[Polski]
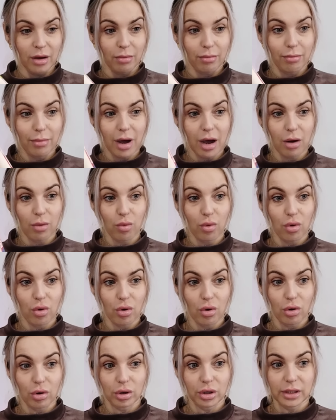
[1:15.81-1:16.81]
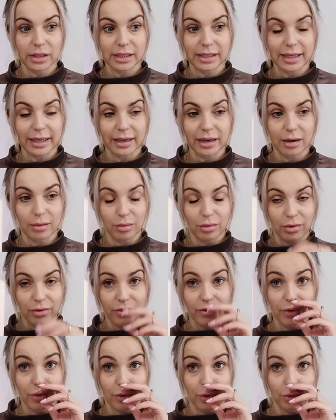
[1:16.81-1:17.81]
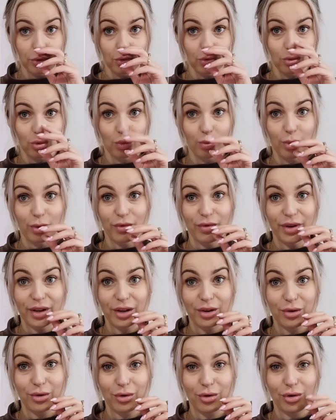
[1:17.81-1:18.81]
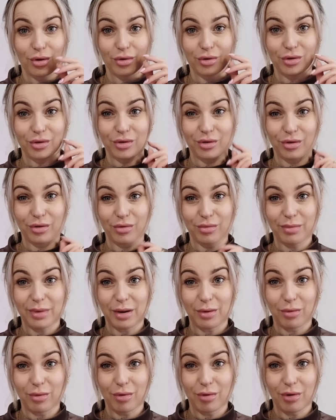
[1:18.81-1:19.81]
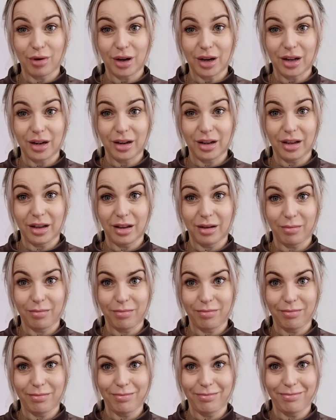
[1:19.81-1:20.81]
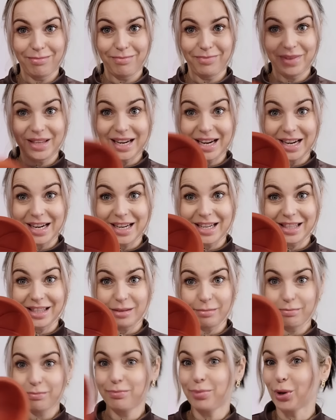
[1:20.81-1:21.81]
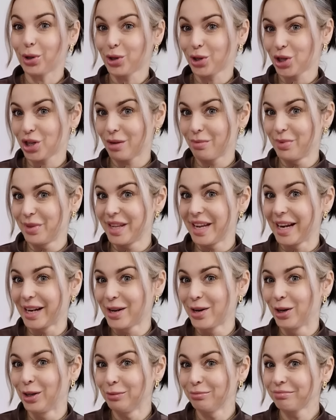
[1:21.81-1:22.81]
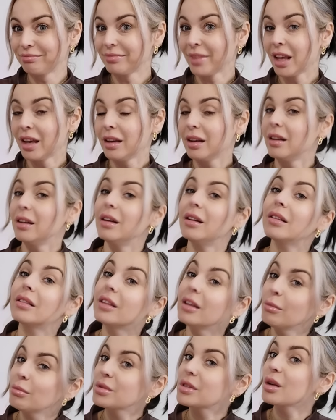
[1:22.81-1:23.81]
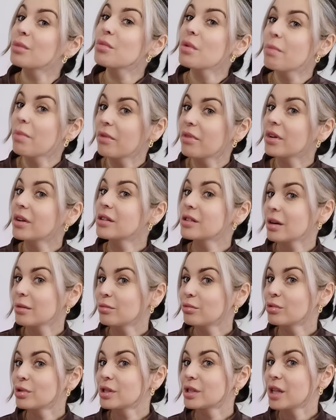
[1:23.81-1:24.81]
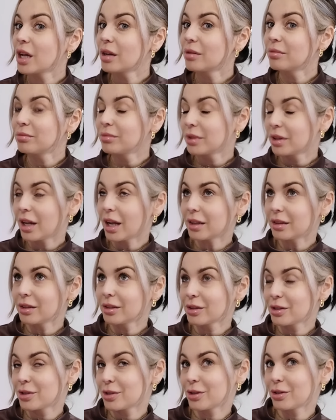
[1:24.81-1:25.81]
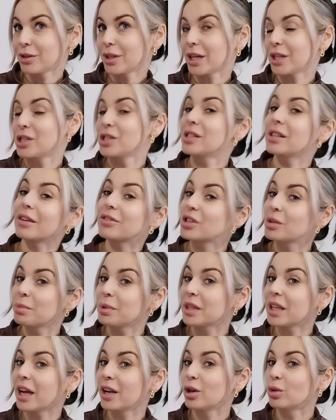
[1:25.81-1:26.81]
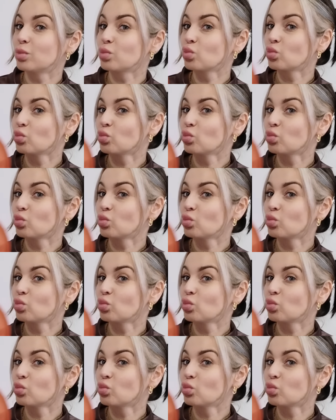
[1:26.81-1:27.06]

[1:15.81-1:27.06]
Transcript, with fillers: mało instagramowo, youtubeowego, y, mało, ale potrzebnego tym sobie powiększam usta dla tych, co tak się zawsze pytają.